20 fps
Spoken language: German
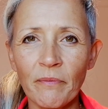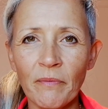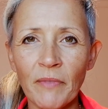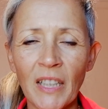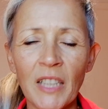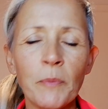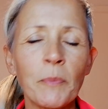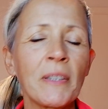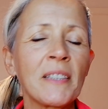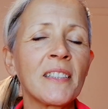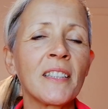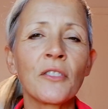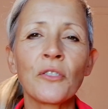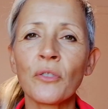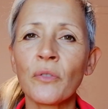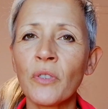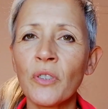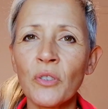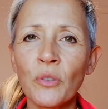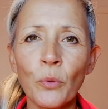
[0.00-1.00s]
Das passiert
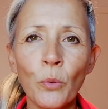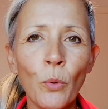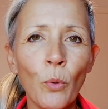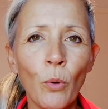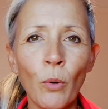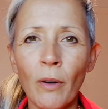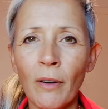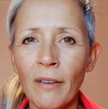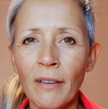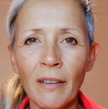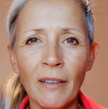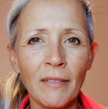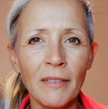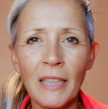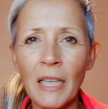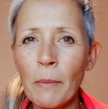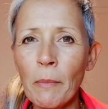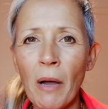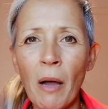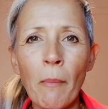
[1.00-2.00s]
sowieso
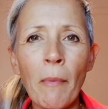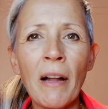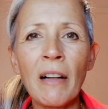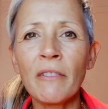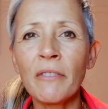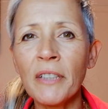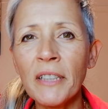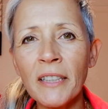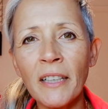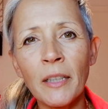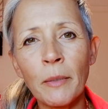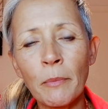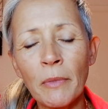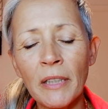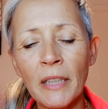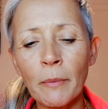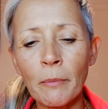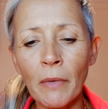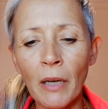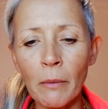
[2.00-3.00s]
immer mal wieder im
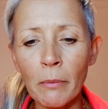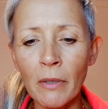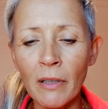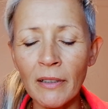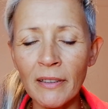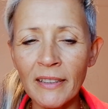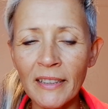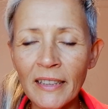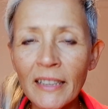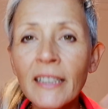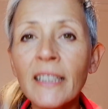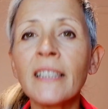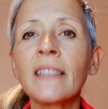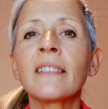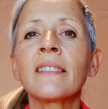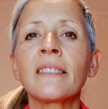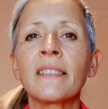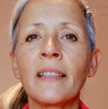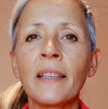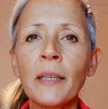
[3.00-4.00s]
Leben, aber hier geht
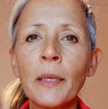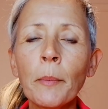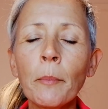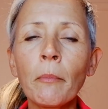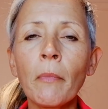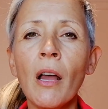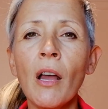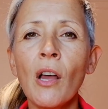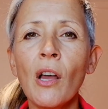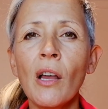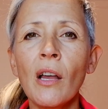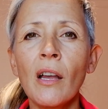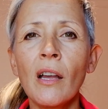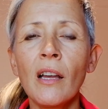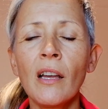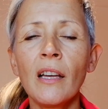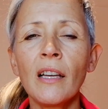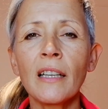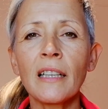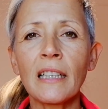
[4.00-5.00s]
es eben
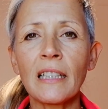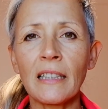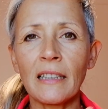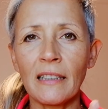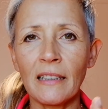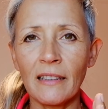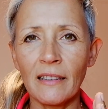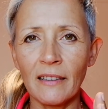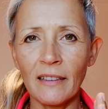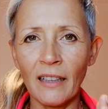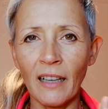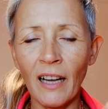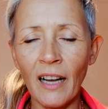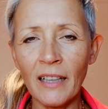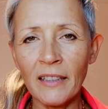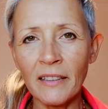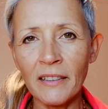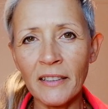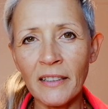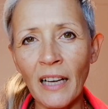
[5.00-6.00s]

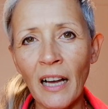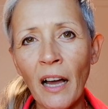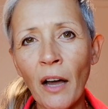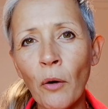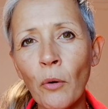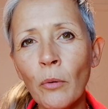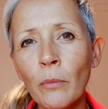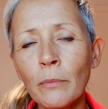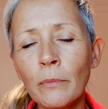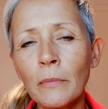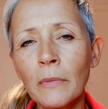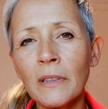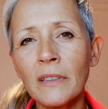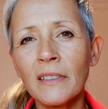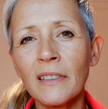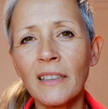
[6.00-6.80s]
gerade darum,